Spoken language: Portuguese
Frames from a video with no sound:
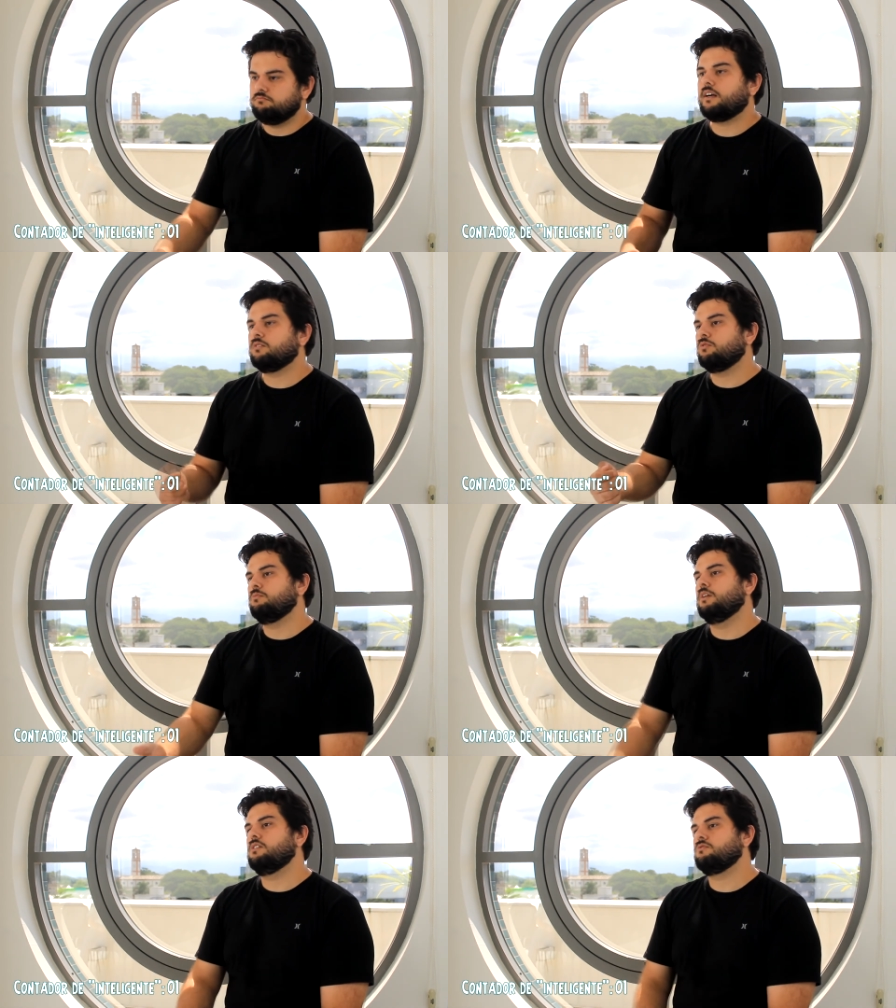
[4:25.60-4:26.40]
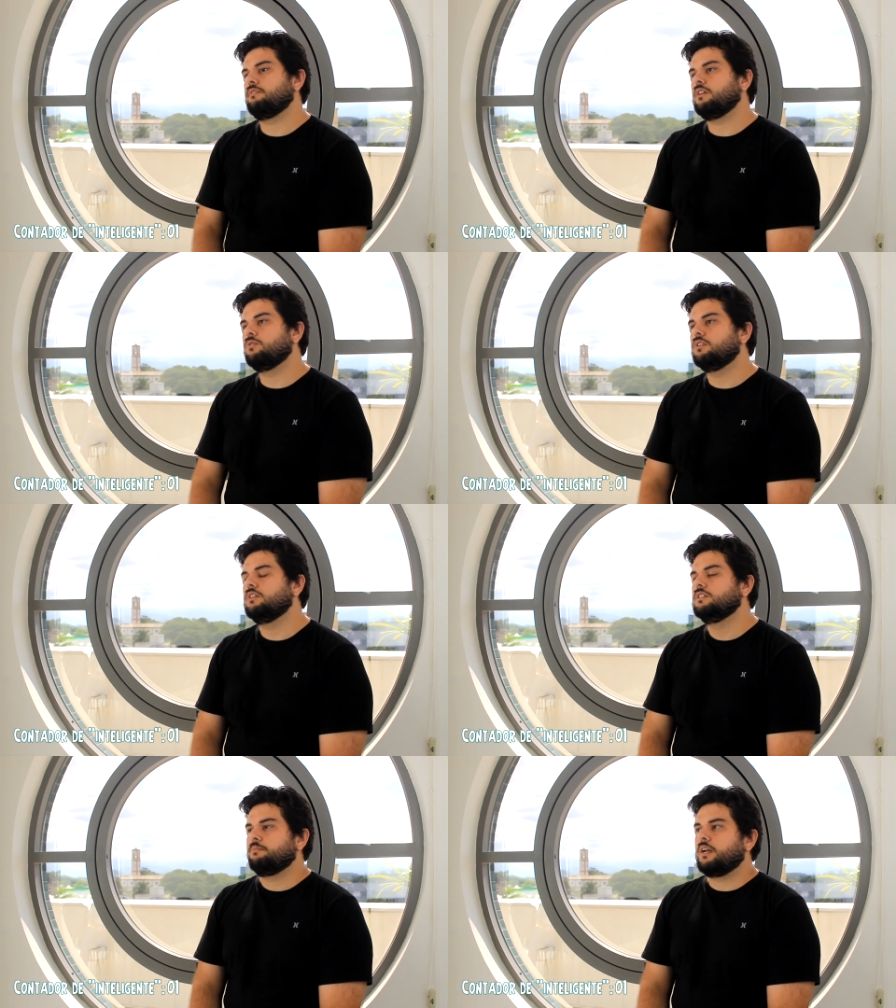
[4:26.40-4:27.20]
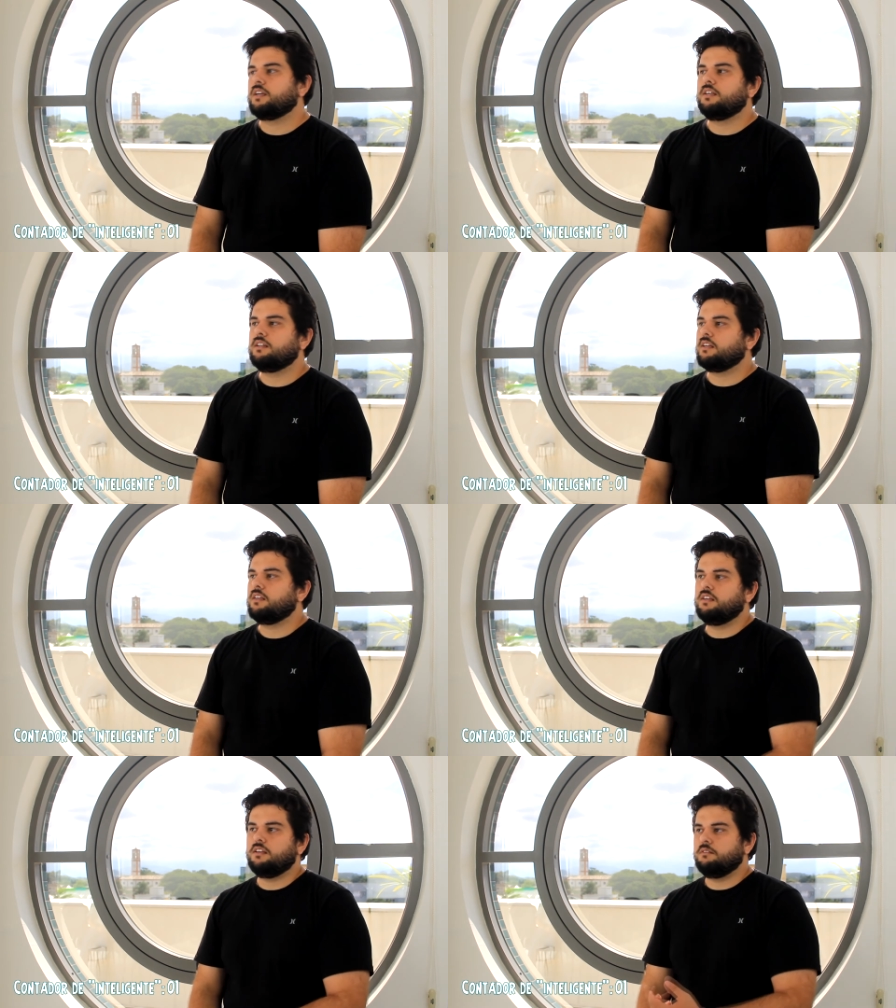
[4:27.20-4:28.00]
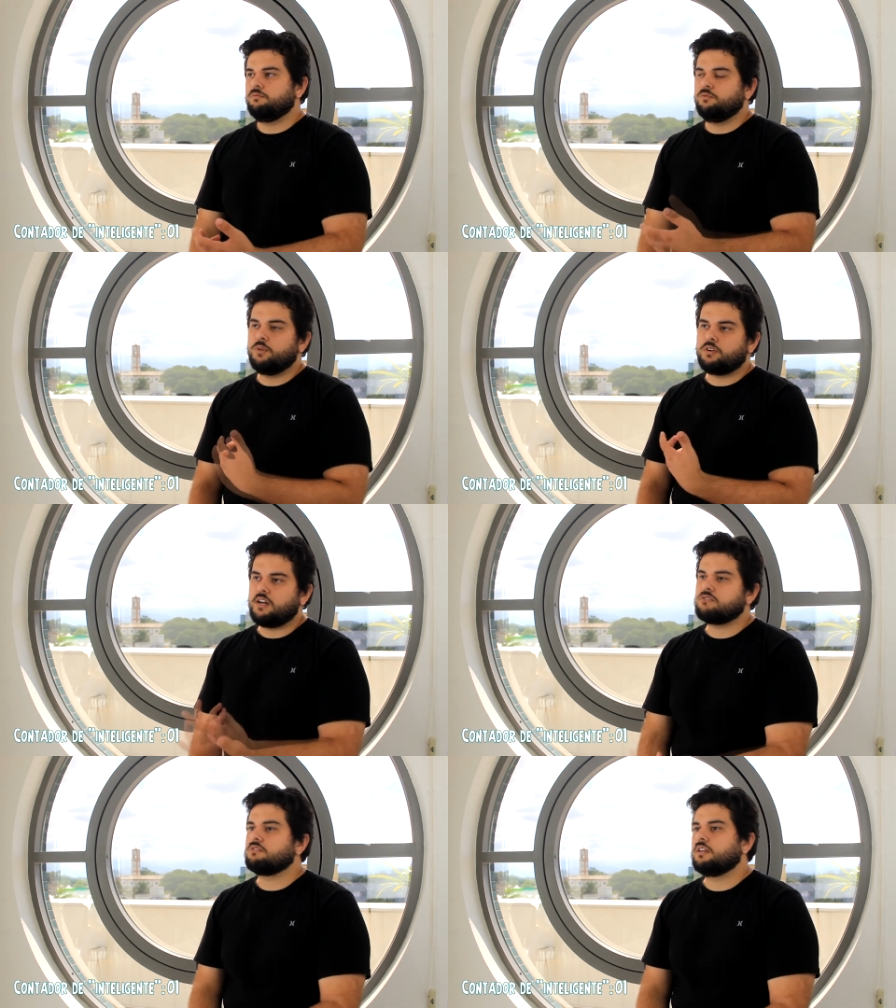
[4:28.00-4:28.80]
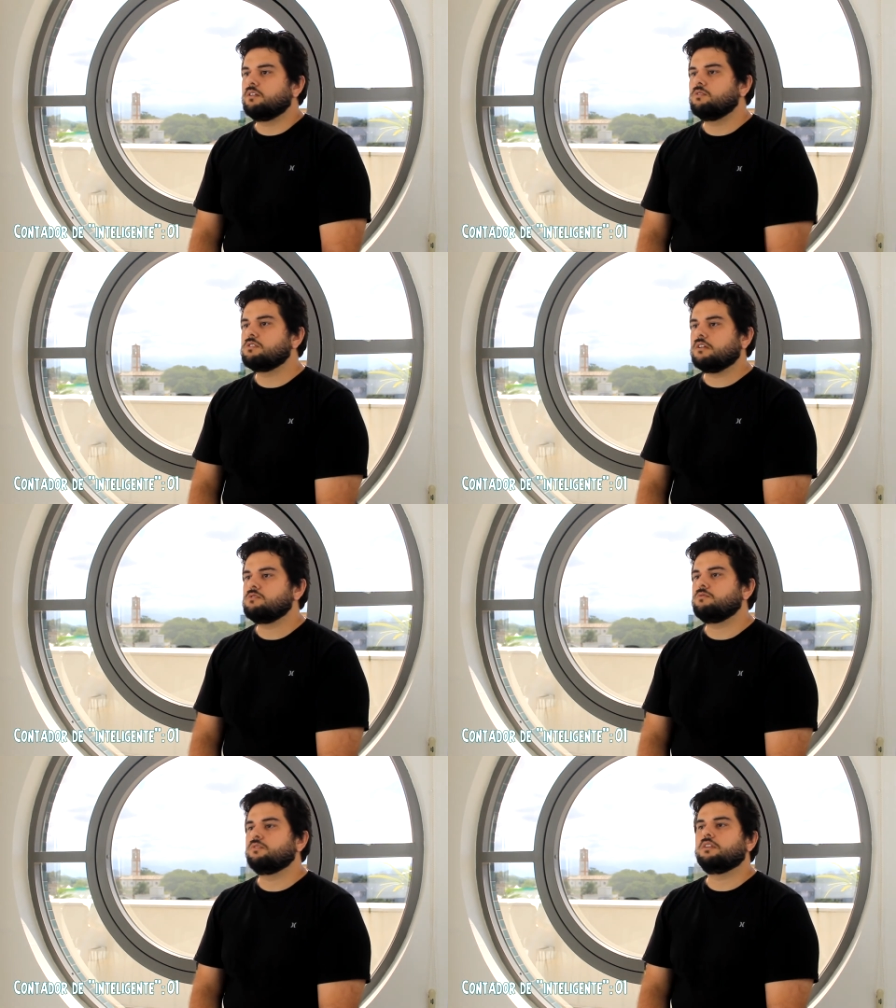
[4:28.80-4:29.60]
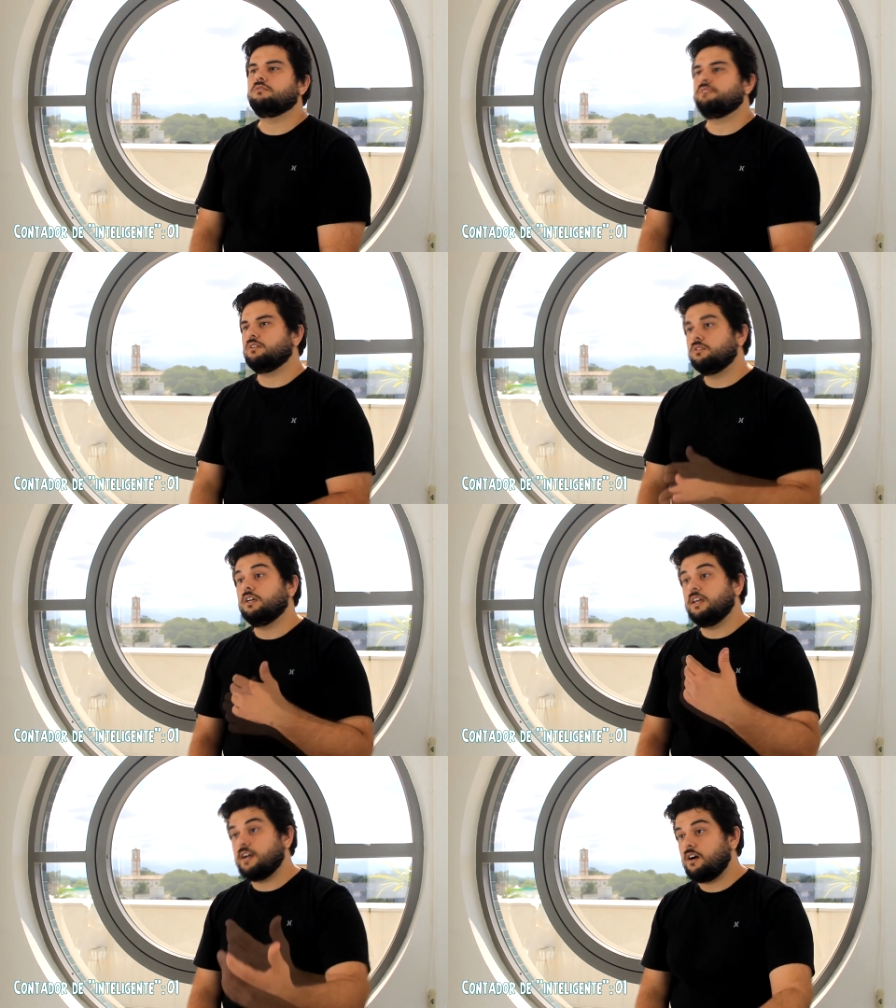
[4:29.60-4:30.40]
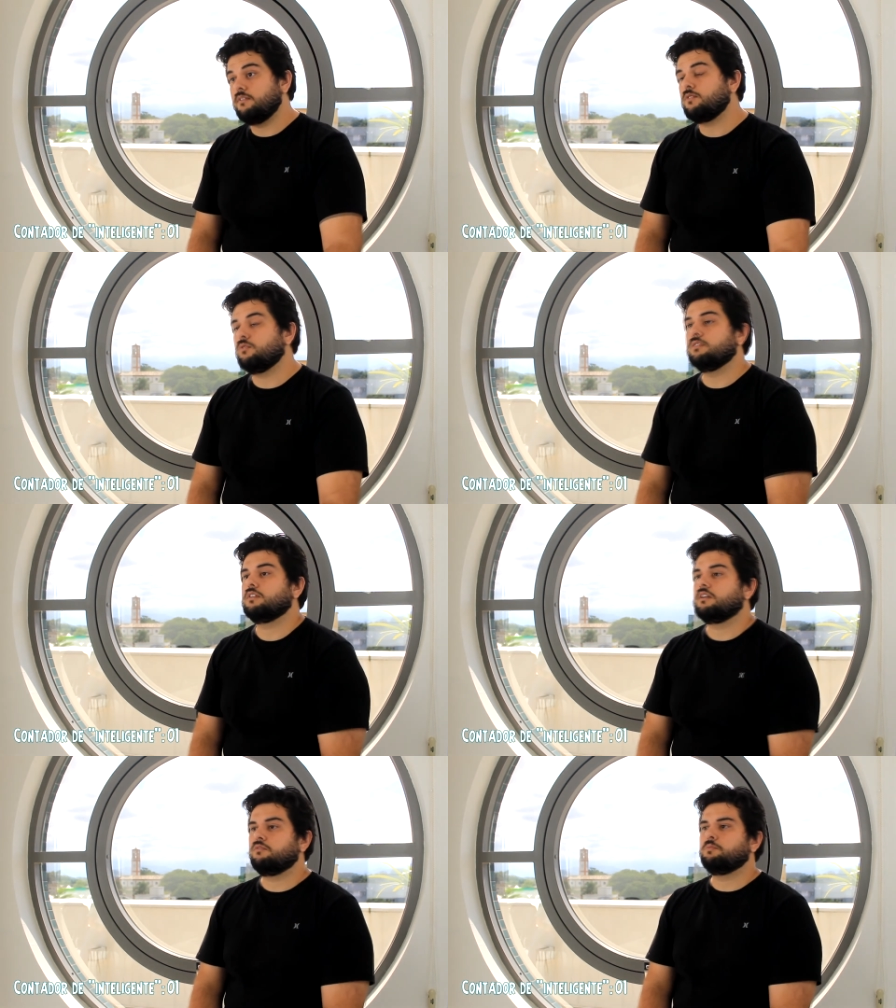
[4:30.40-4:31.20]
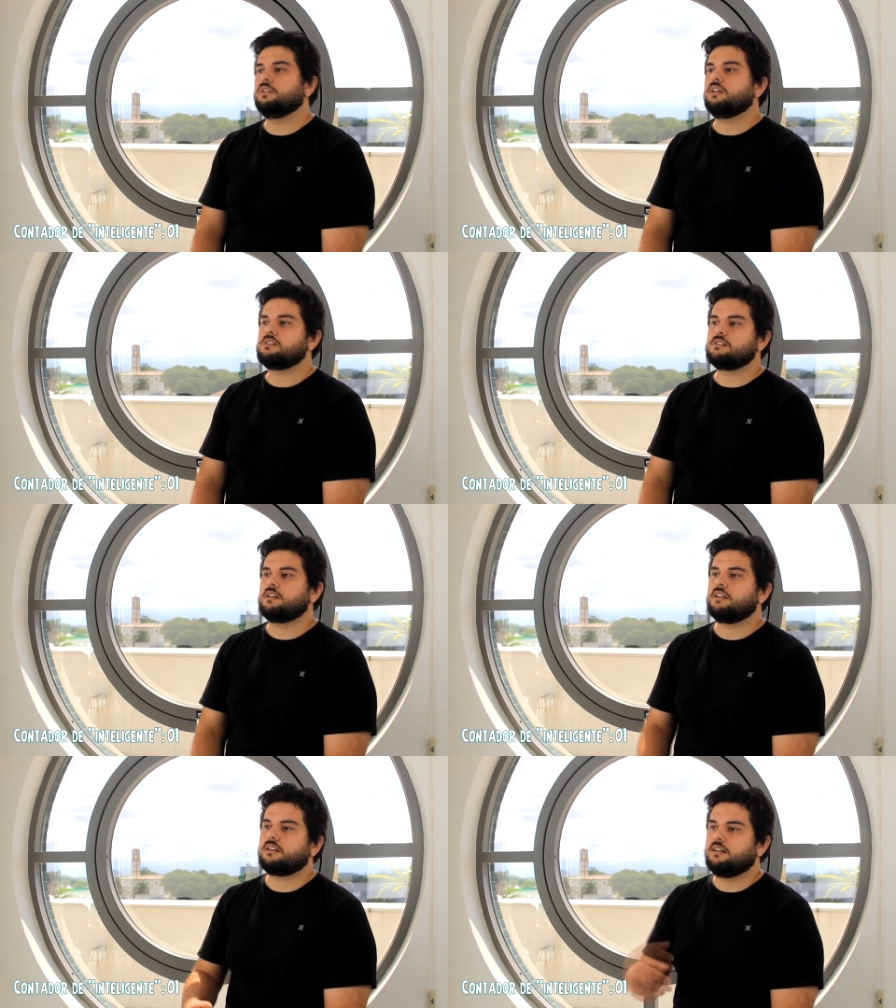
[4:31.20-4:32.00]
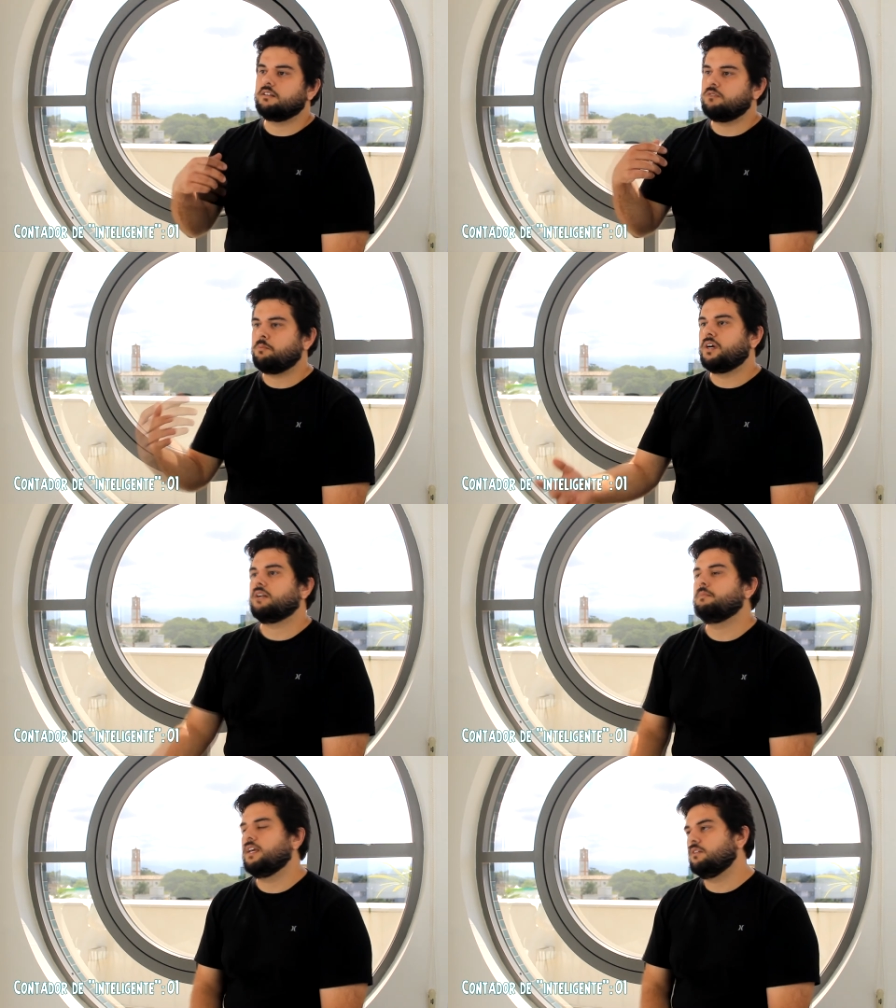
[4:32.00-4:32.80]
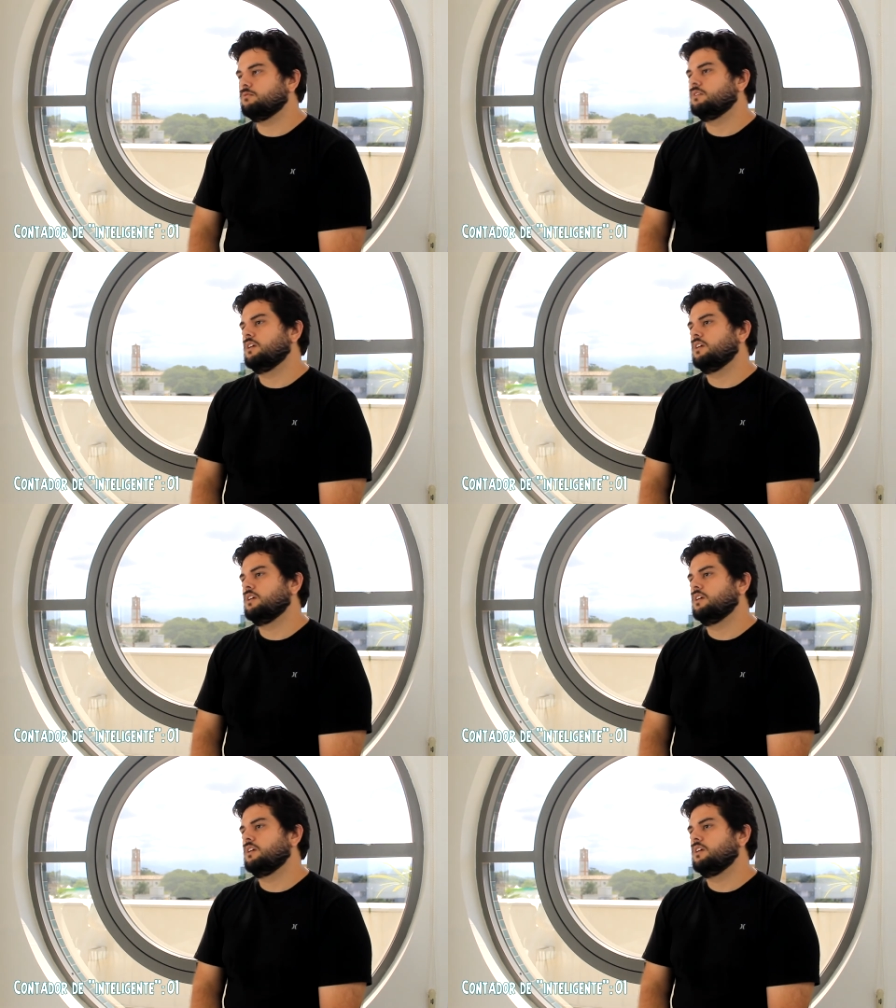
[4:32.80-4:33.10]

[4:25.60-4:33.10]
paga todo mês um valor para que daqui, no meu caso, daqui dois anos eu vou ter um valor legal em conta que eu vou poder às vezes dar entrada num apartamento,